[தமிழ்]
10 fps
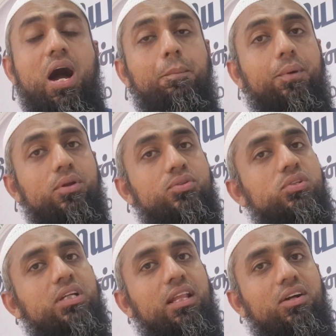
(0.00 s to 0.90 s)
அப்போ
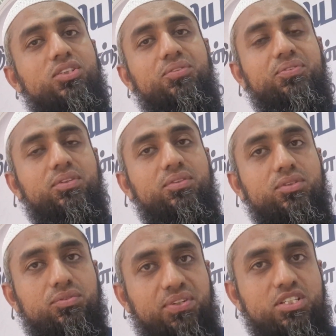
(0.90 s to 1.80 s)
ரசூல் சல்லா அலி
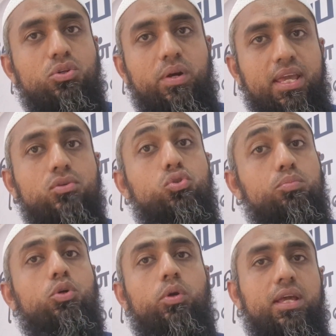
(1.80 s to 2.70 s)
ஃபஜ்ருடைய
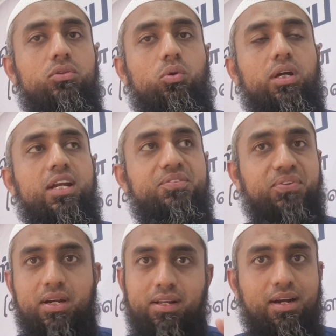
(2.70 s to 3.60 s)
சுபுவுடைய தொழுகைனா
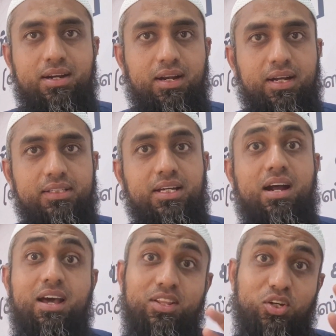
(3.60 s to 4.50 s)
ஃபர்ல ரெண்டு ரக்காயத்து
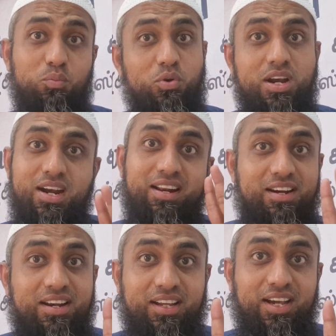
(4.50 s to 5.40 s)
ஆனால் அதுக்கு முன்னாடி
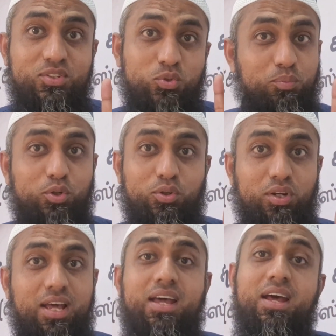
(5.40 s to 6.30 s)
ரெண்டு ரக்காய்
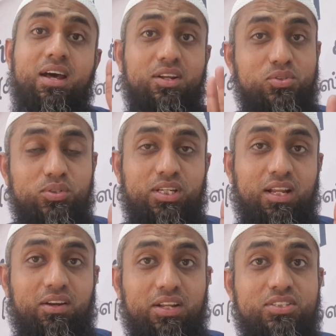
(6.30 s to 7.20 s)
சுபுவில் ரசூல்
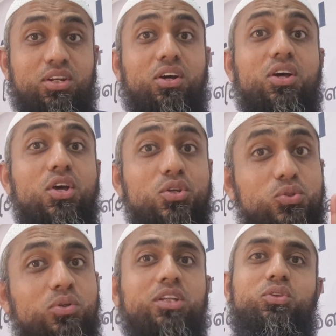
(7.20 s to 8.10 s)
சல்லா அலிஸ்லாம்
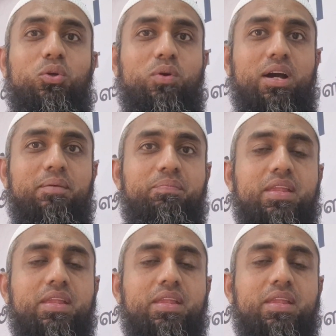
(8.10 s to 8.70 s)
சுண்ணத் தொழுவாங்க